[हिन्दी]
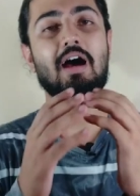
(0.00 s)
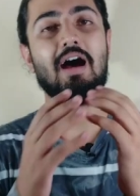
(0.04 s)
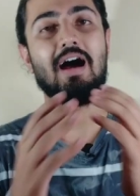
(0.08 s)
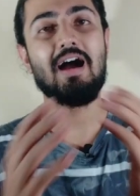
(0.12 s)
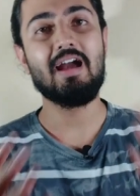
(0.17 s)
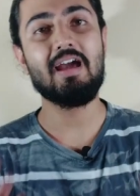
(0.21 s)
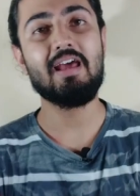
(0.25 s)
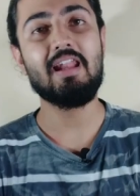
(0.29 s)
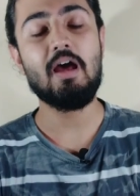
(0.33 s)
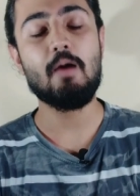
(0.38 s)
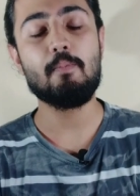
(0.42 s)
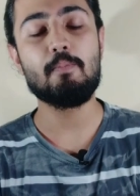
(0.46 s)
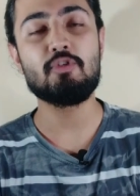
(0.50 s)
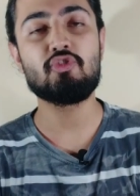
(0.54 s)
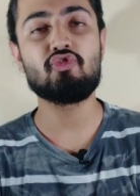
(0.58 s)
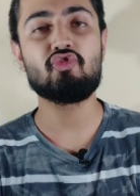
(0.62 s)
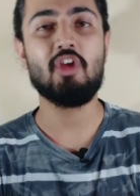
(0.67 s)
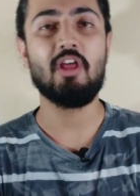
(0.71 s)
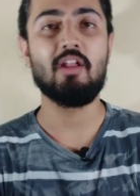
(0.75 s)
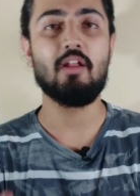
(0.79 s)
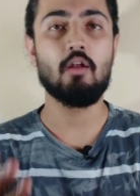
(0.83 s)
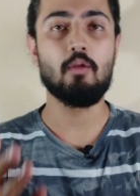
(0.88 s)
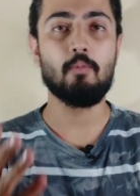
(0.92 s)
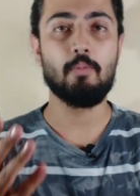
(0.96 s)
अगर आप इस
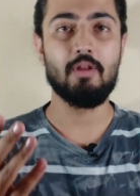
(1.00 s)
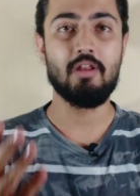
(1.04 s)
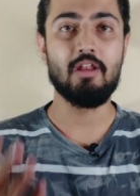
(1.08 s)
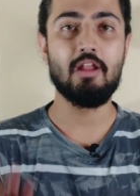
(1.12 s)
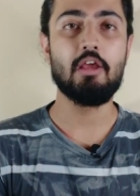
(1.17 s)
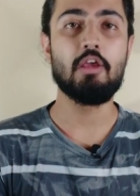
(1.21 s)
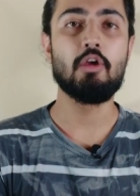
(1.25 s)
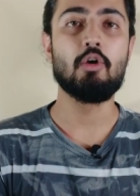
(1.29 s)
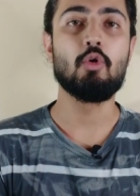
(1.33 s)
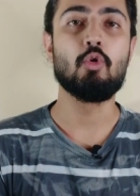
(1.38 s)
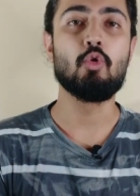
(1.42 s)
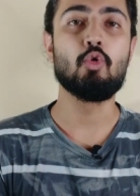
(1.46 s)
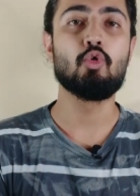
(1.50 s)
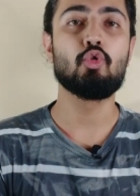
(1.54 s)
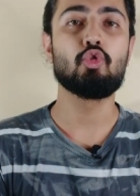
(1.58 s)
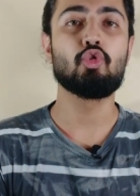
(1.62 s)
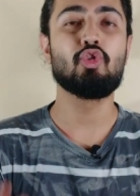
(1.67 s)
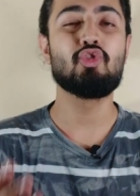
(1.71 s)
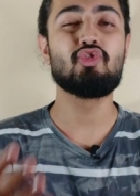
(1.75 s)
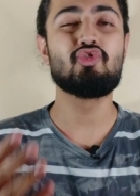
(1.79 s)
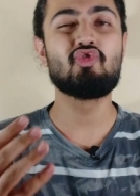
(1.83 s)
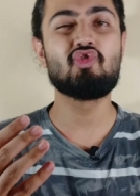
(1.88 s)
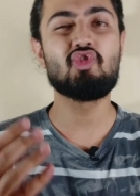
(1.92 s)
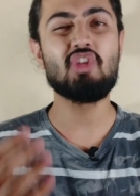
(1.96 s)
चैनल पर नए हो
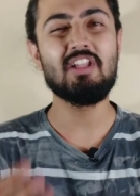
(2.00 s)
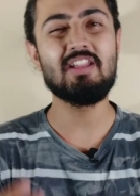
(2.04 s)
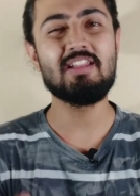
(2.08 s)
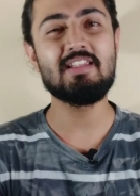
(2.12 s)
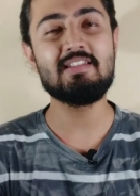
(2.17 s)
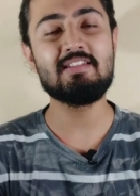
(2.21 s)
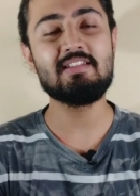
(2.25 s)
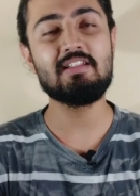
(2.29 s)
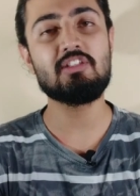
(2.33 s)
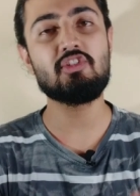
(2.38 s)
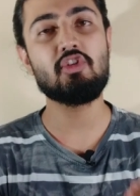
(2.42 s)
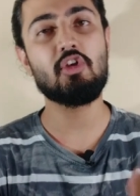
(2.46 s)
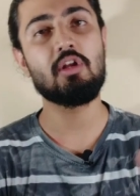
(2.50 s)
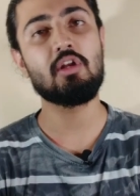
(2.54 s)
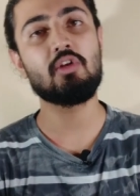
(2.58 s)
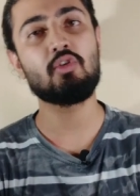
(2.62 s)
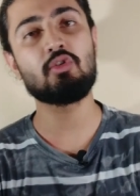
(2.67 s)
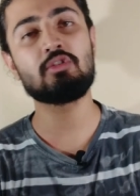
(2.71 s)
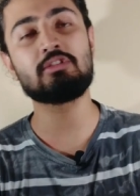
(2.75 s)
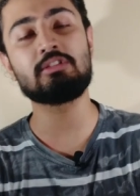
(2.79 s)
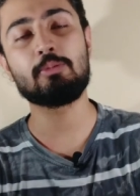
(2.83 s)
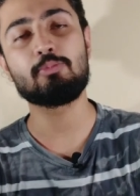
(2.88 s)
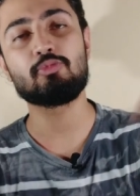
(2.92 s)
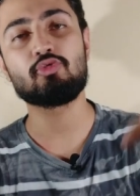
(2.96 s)
तो जल्दी से चैनल
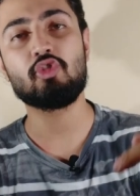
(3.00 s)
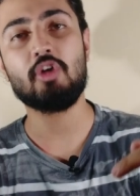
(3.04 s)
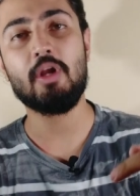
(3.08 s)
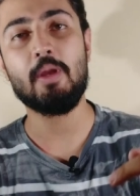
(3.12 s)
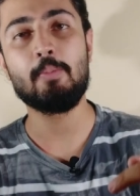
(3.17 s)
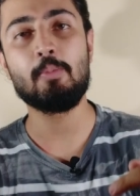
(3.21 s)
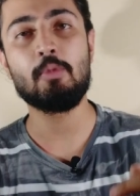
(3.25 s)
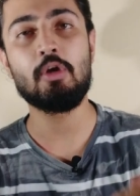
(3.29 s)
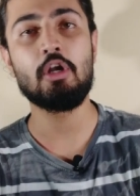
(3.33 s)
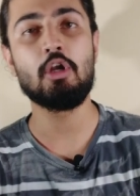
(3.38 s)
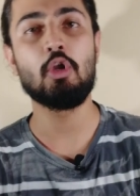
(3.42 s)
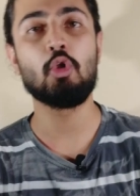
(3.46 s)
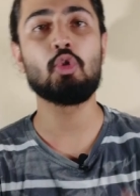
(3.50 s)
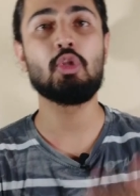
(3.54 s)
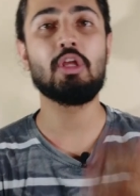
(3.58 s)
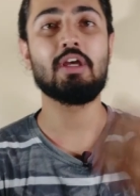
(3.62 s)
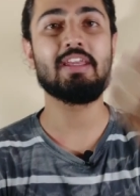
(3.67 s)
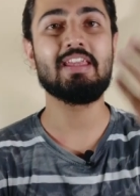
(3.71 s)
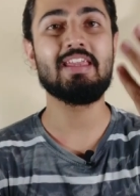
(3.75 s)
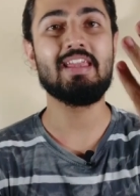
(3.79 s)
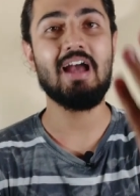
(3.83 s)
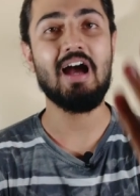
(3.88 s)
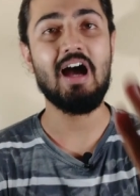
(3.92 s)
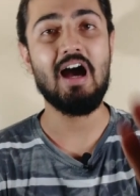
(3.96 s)
को सब्सक्राइब कर लो
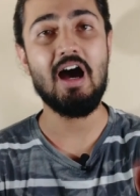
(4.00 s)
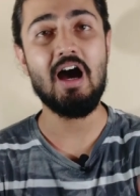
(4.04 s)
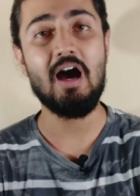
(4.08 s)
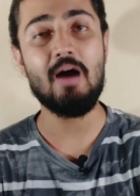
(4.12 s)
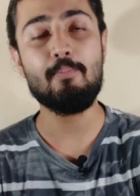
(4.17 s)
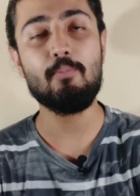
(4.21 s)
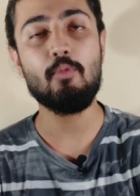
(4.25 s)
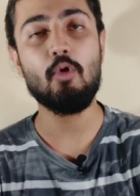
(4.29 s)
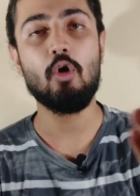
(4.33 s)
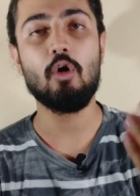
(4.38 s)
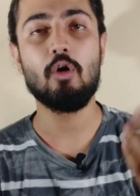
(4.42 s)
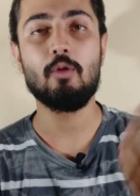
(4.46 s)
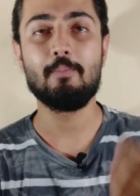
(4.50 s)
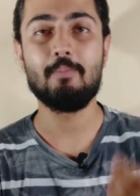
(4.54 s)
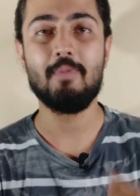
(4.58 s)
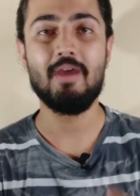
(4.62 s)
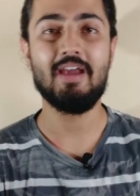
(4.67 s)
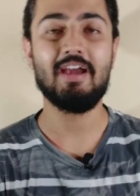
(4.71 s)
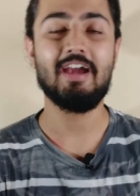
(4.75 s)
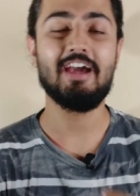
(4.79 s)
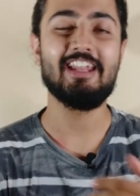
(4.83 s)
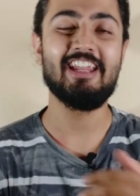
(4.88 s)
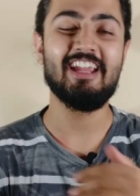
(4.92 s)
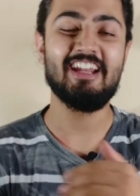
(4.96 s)
ताकि आप और मैं
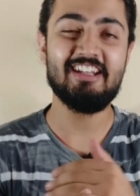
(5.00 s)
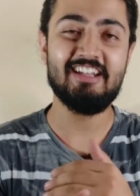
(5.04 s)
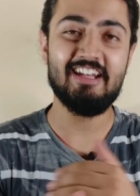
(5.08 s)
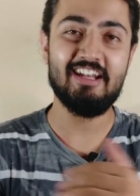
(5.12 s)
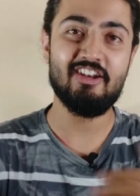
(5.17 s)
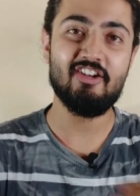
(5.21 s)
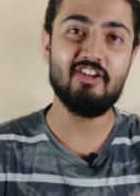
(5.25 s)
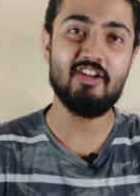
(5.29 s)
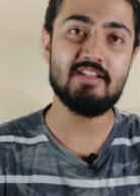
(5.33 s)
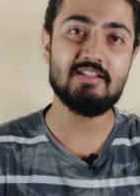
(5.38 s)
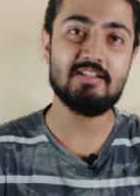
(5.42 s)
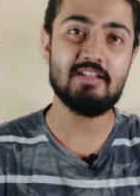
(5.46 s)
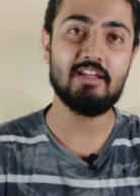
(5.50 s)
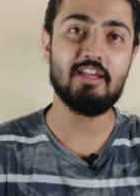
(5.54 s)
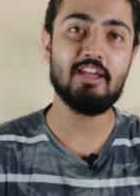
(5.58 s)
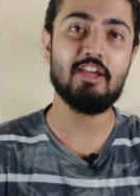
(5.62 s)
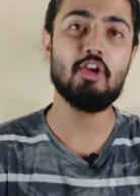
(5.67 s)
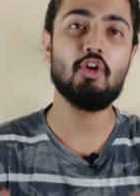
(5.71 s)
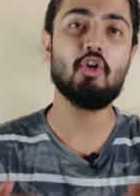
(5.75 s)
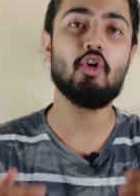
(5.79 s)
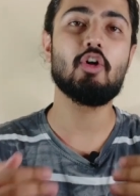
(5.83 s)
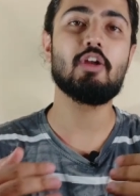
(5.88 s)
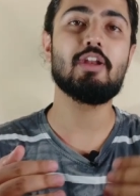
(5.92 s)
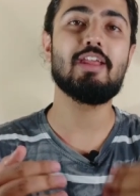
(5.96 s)
कनेक्टेड रह
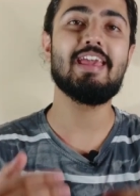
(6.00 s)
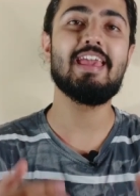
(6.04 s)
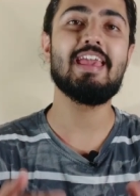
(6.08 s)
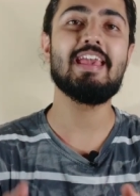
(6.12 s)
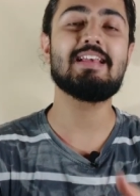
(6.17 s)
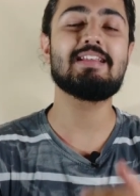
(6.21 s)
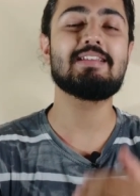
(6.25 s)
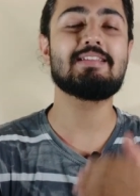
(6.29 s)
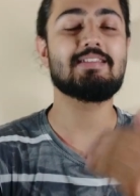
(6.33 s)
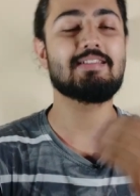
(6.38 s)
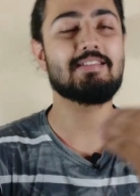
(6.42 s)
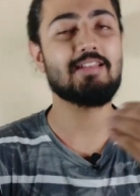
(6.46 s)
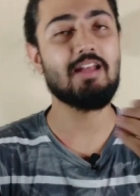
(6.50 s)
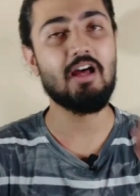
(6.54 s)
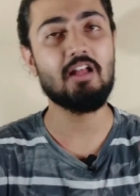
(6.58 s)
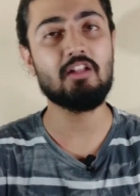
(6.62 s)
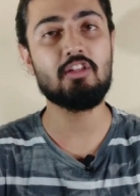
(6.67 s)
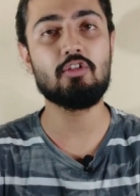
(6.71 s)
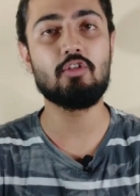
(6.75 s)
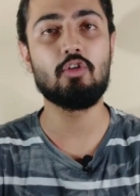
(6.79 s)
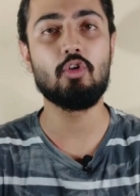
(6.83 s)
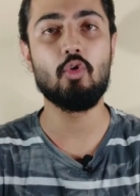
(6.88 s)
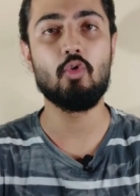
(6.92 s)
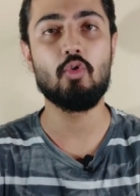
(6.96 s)
सकें और एक
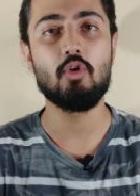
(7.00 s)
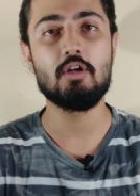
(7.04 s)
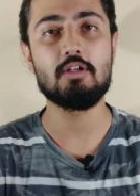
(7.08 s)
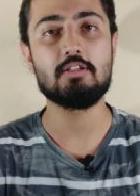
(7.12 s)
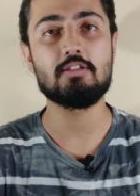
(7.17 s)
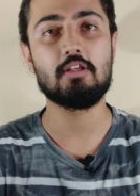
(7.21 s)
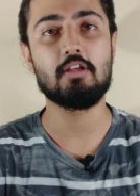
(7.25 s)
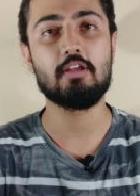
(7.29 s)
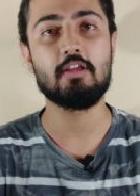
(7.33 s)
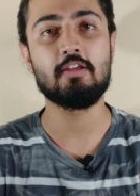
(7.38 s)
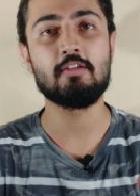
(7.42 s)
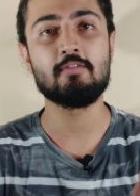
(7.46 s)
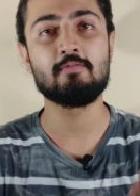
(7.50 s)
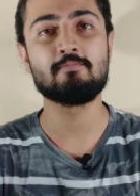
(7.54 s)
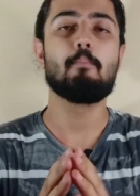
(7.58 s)
साथ ग्रो कर सकें